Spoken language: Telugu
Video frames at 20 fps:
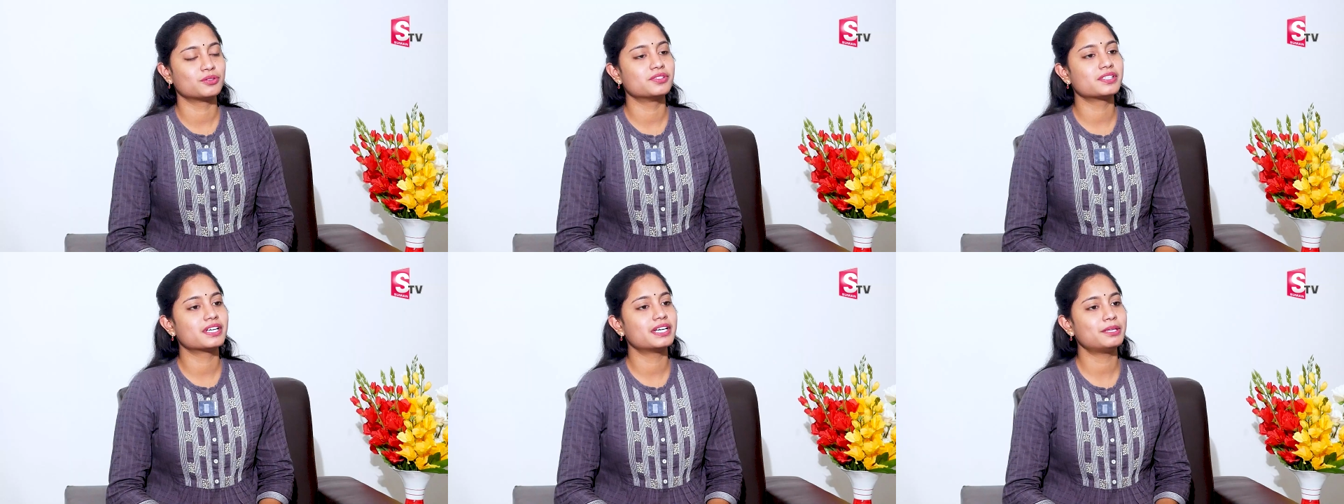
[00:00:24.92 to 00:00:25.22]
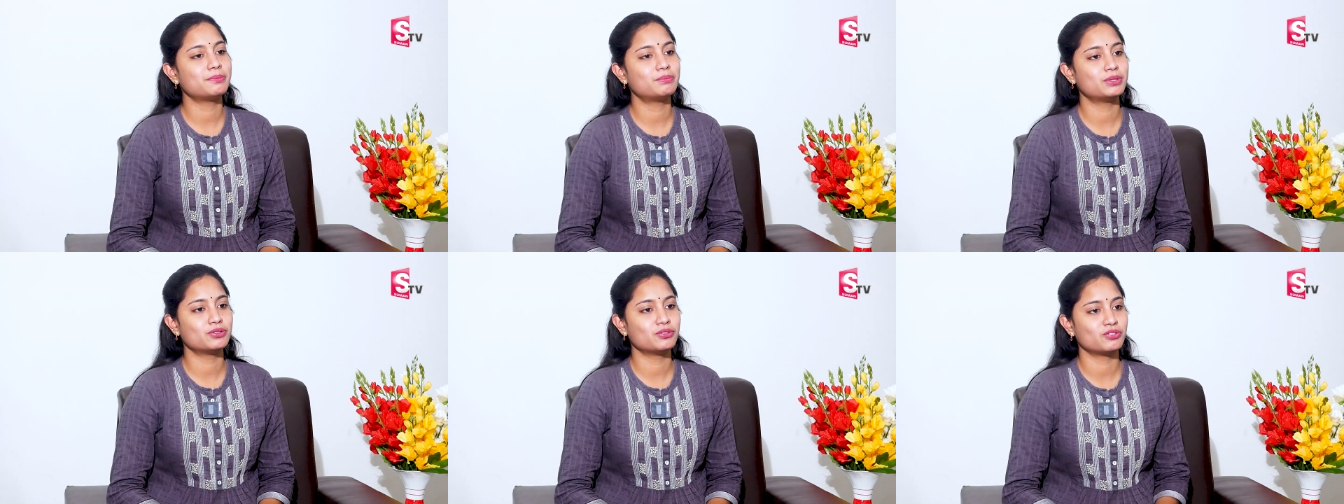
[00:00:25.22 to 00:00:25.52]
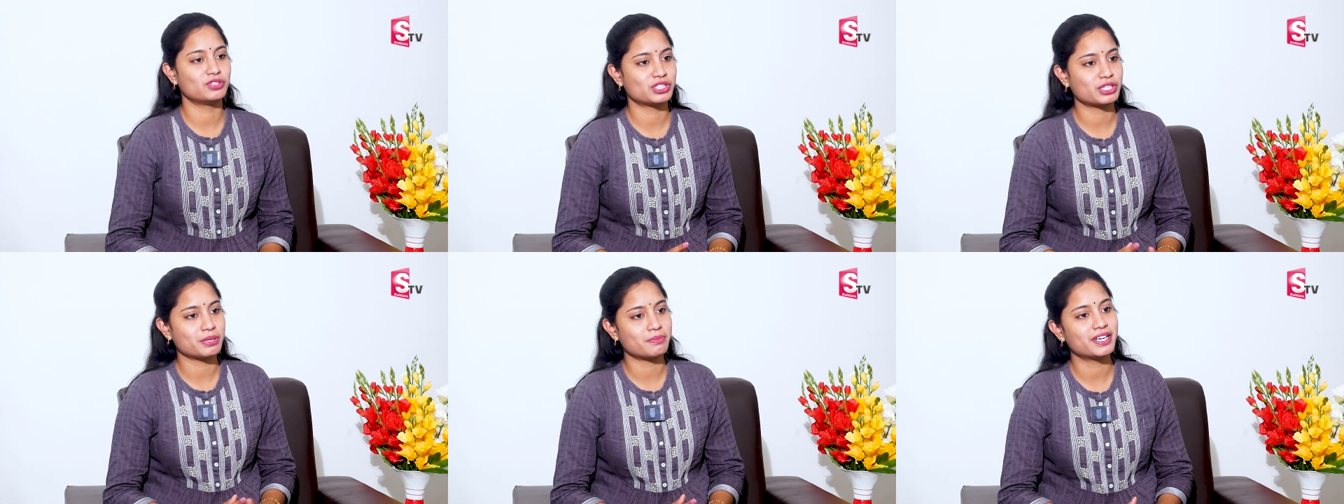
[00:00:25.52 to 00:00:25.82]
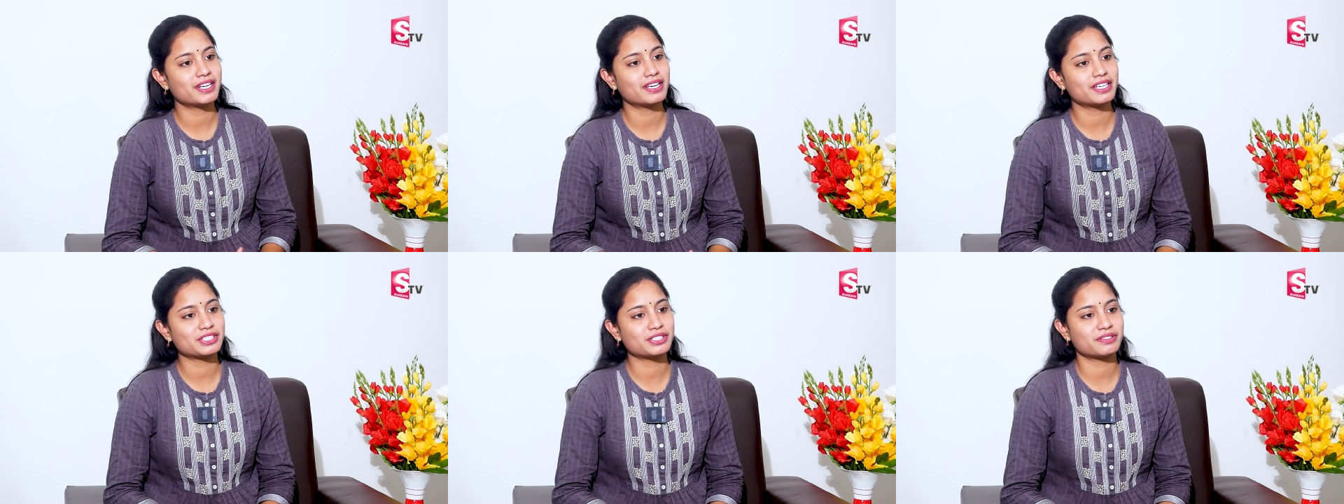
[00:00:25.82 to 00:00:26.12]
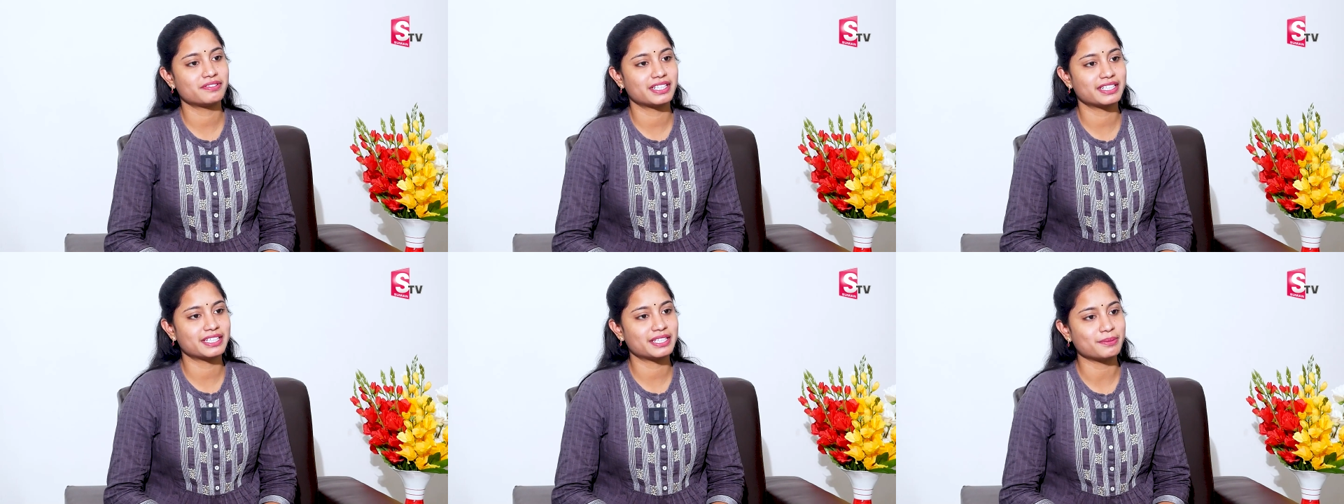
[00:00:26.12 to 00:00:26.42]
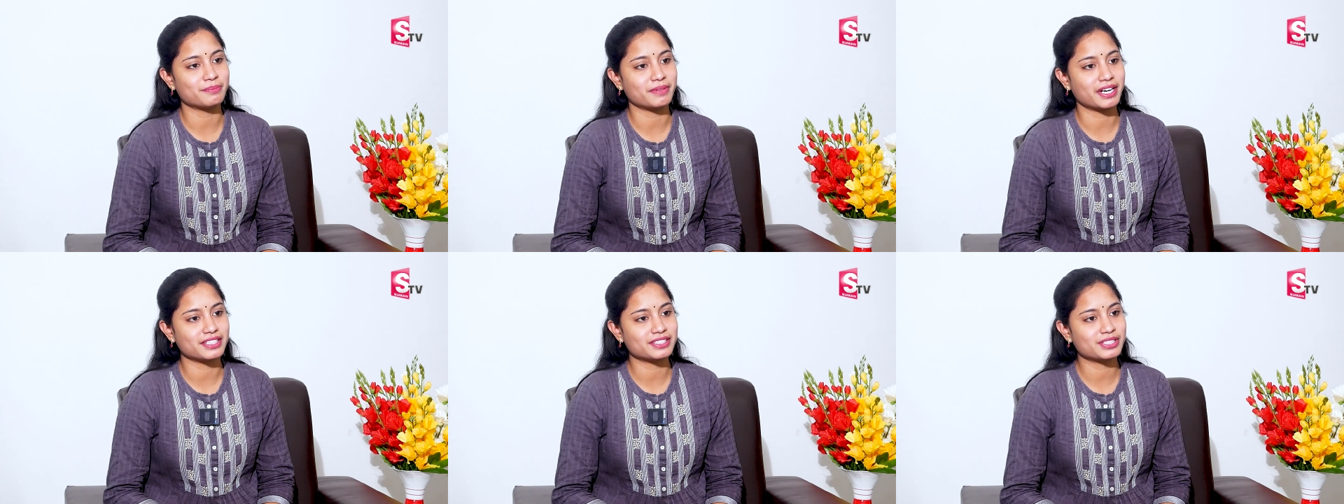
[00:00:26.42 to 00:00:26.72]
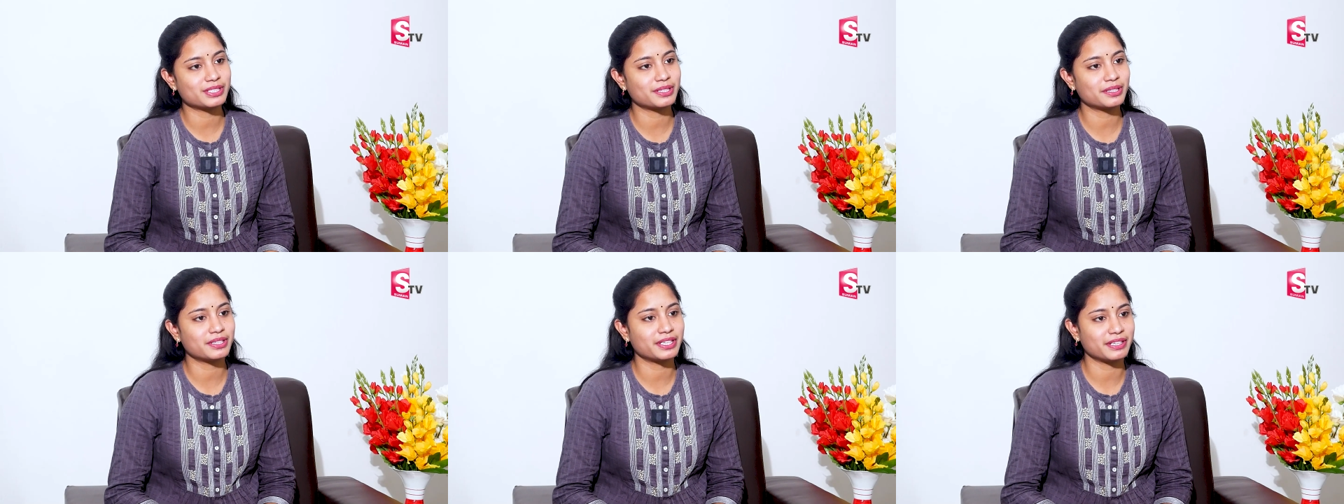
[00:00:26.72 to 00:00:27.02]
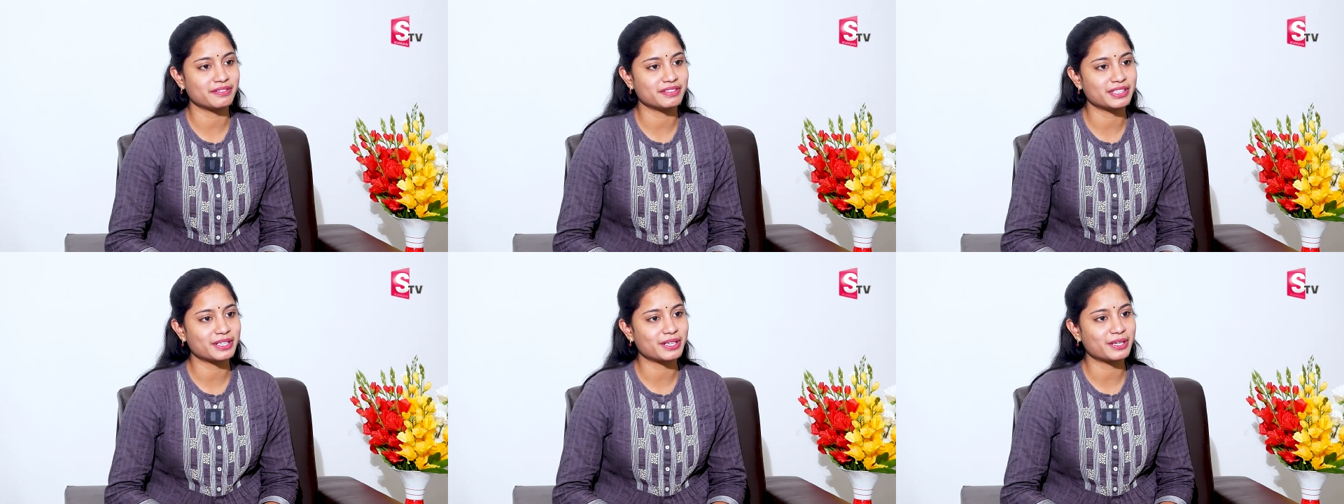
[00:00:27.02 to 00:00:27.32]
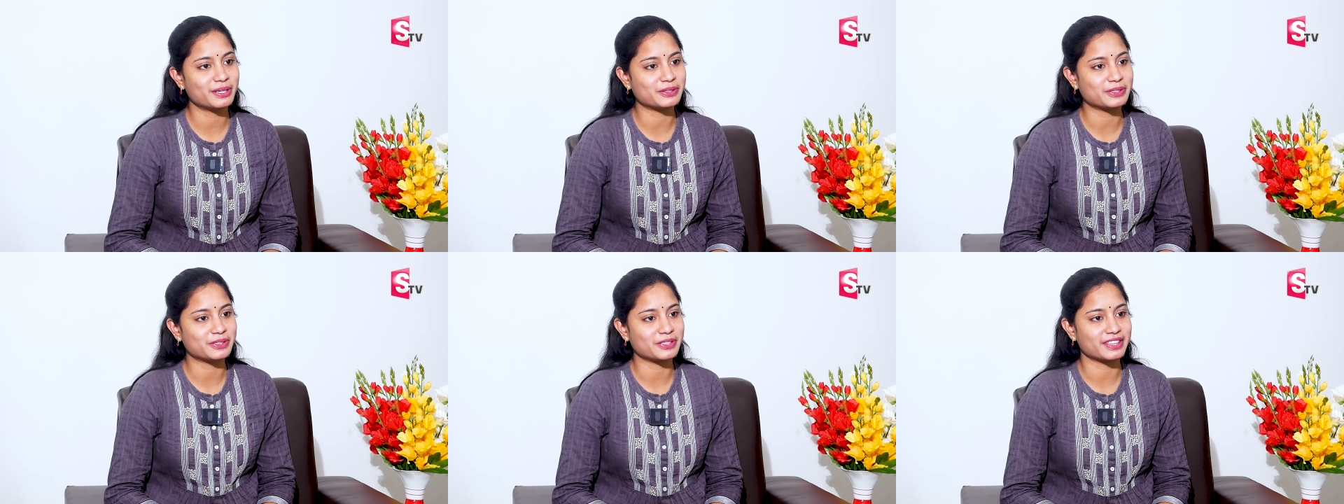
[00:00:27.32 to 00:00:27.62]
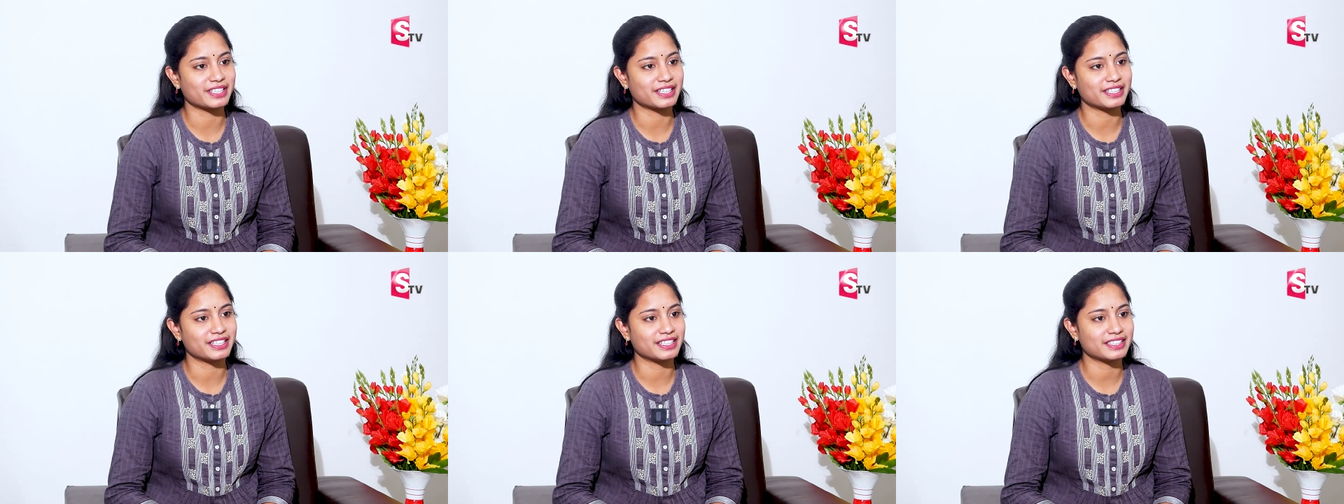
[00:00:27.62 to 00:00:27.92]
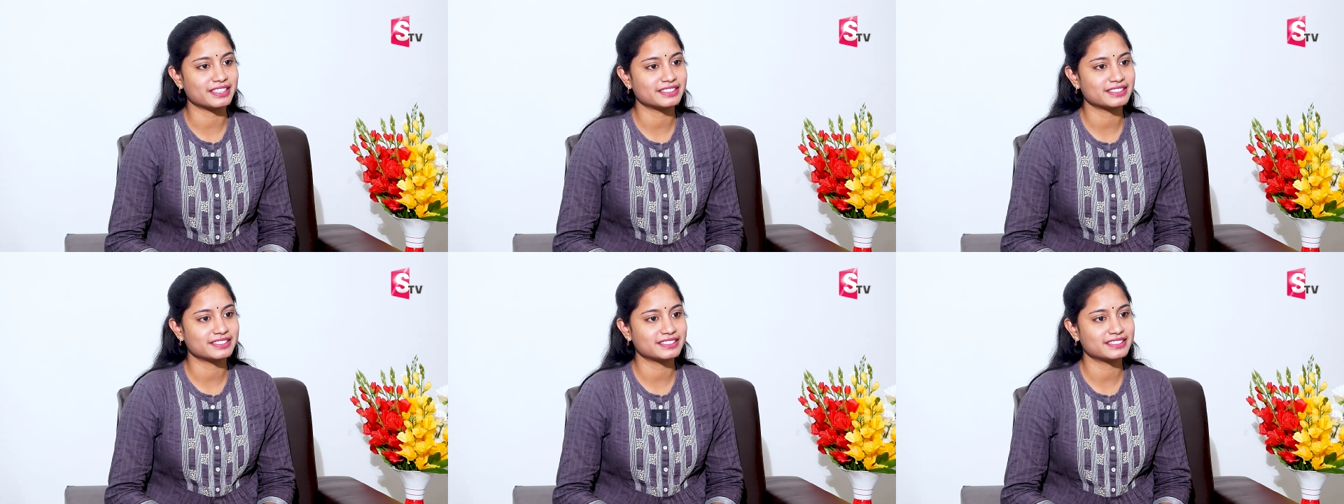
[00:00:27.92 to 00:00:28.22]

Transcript: గురుగారు ఇప్పుడు వృషభ రాశి వారికి మార్చి నెలలో ఏ విధంగా ఉంటుందండి